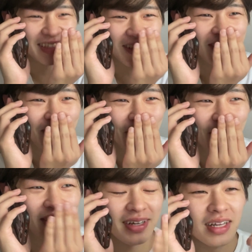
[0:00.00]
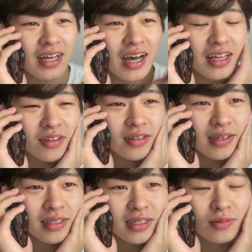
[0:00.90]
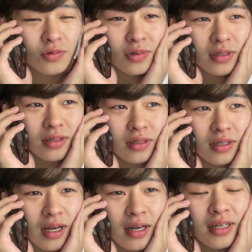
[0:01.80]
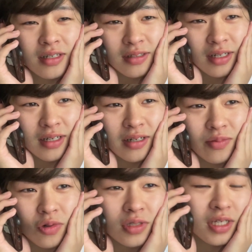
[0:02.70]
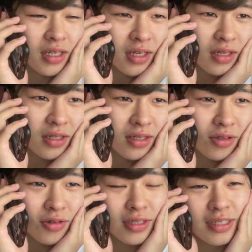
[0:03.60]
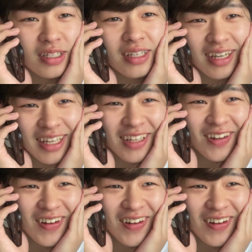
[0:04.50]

そう、もう、あの、私もう考えたくないからもうお酒飲んじゃったんだけど、